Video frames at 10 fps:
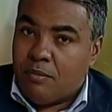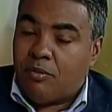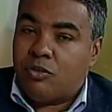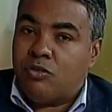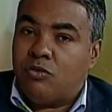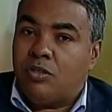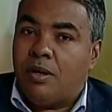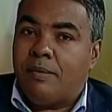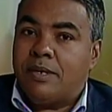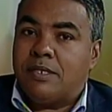Por eso es que usted
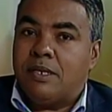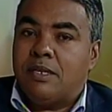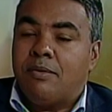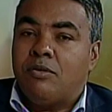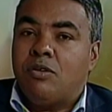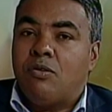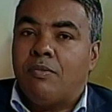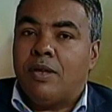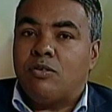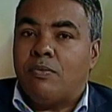a veces lleva un niño en
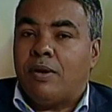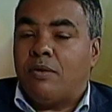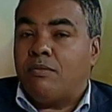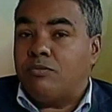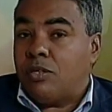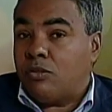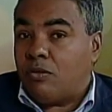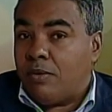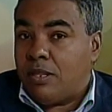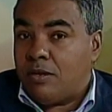brazos para un centro
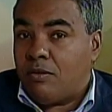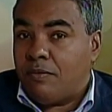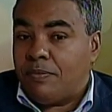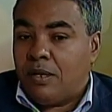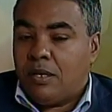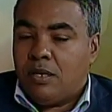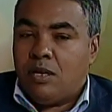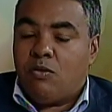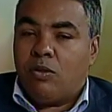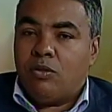médico y
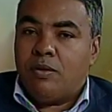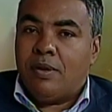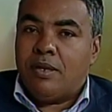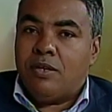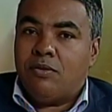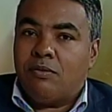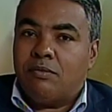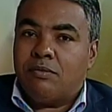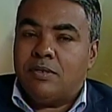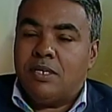cuando lleva el niño
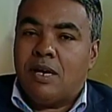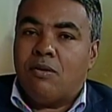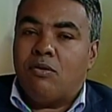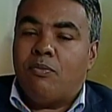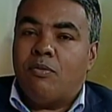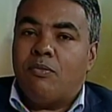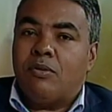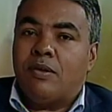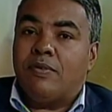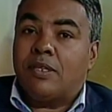llega con los
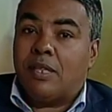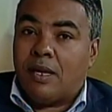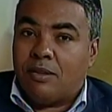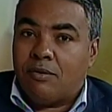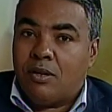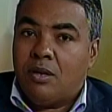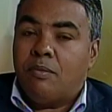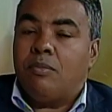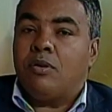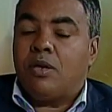pulmones afectados.
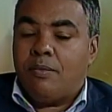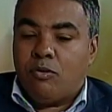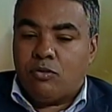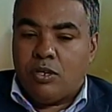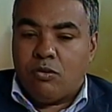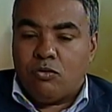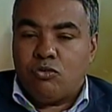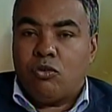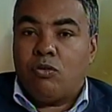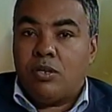¿Por qué? Porque usted
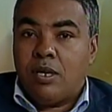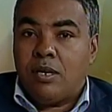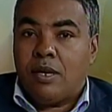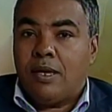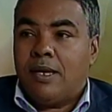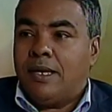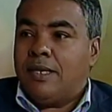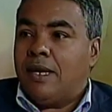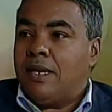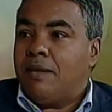cruzó dos esquinas
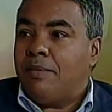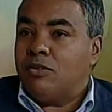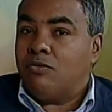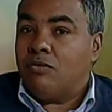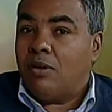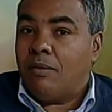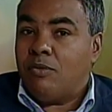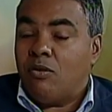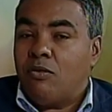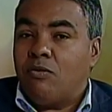y ahí le pasó un
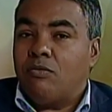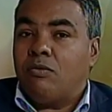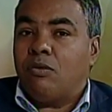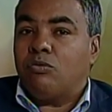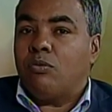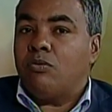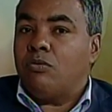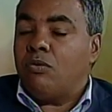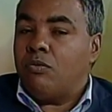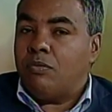camión un
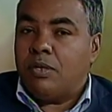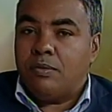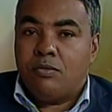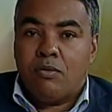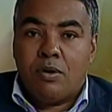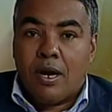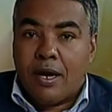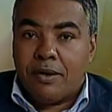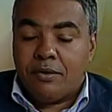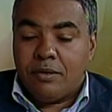autobús un minibús un
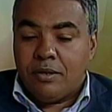carro.